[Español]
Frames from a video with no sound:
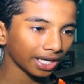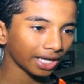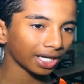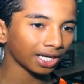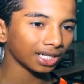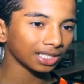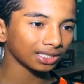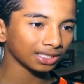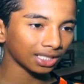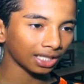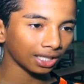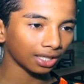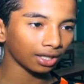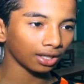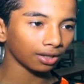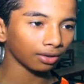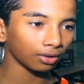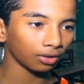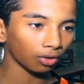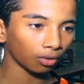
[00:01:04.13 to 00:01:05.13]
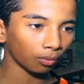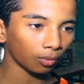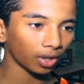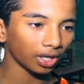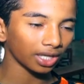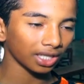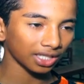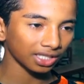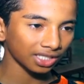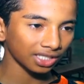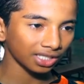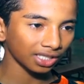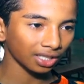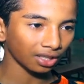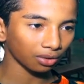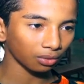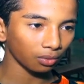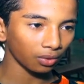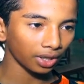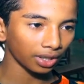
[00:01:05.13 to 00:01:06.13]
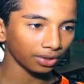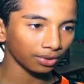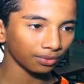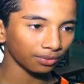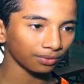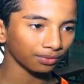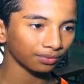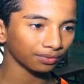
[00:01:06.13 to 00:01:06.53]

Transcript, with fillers: llegar a ser como Alexis Argüello.